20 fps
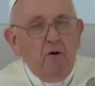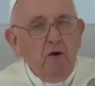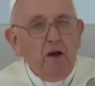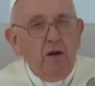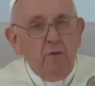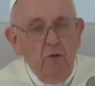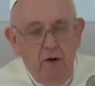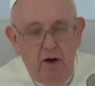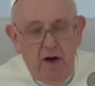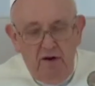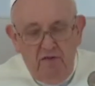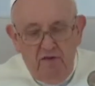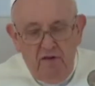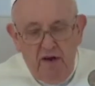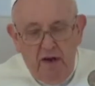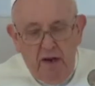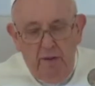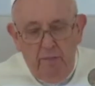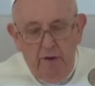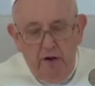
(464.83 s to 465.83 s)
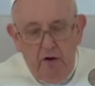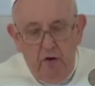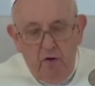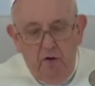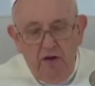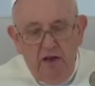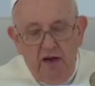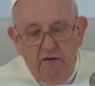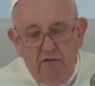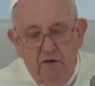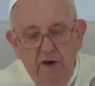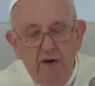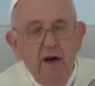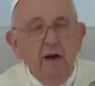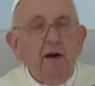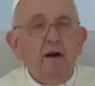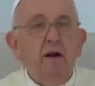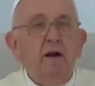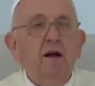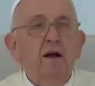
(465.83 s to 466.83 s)
pour ne pas ben, se
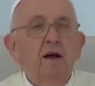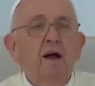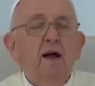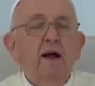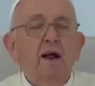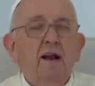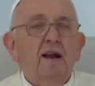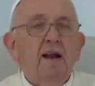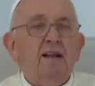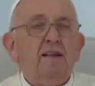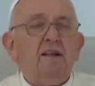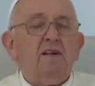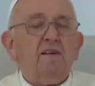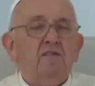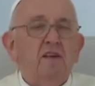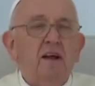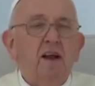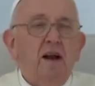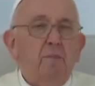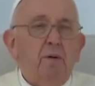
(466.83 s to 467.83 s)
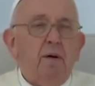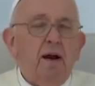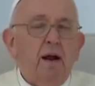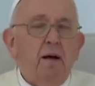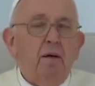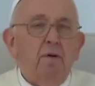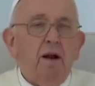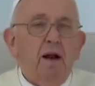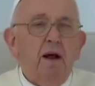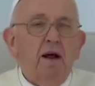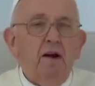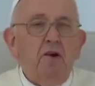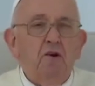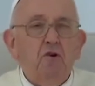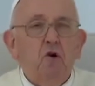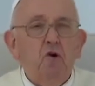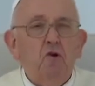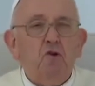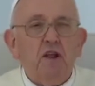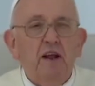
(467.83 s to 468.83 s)
tromper de chemin. Et
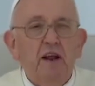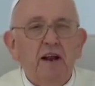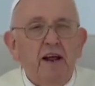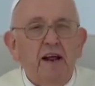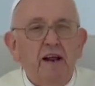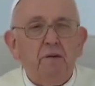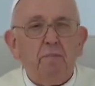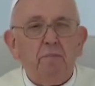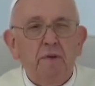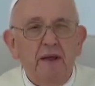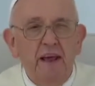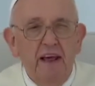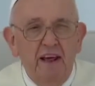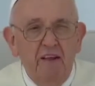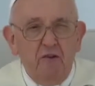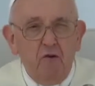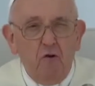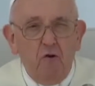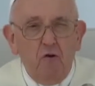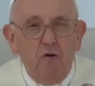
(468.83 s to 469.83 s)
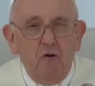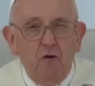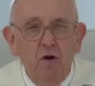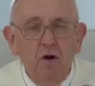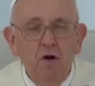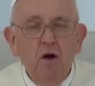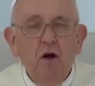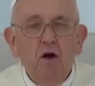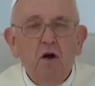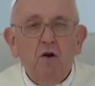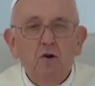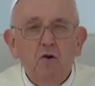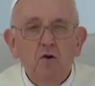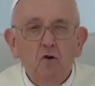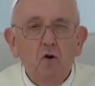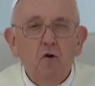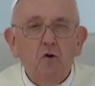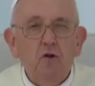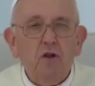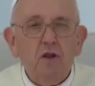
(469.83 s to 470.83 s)
troisième mot, ne pas
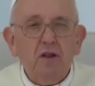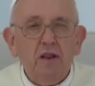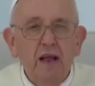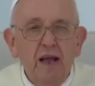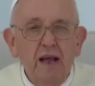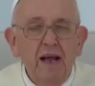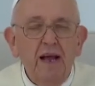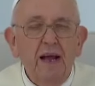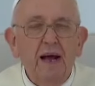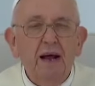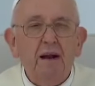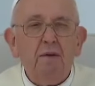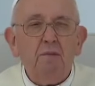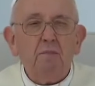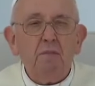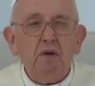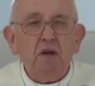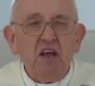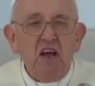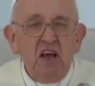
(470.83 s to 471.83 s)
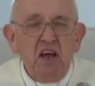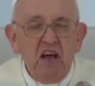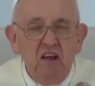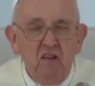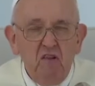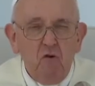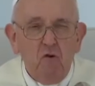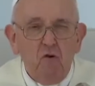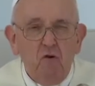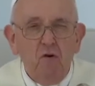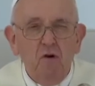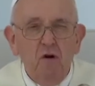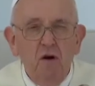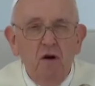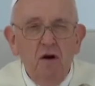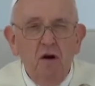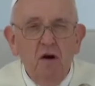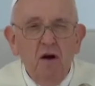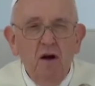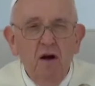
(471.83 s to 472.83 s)
avoir peur, ne pas
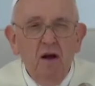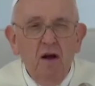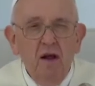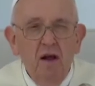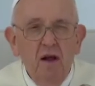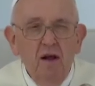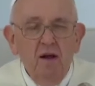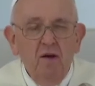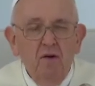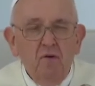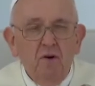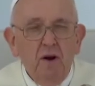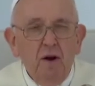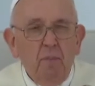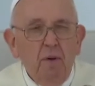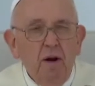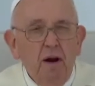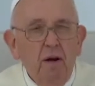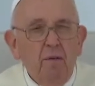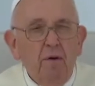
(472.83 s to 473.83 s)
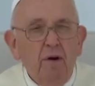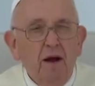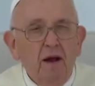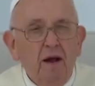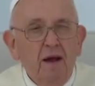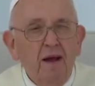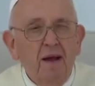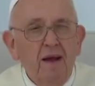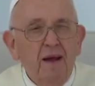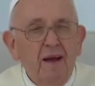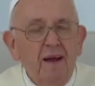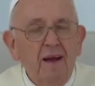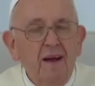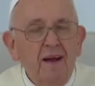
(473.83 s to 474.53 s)
craindre, n'ayez pas peur.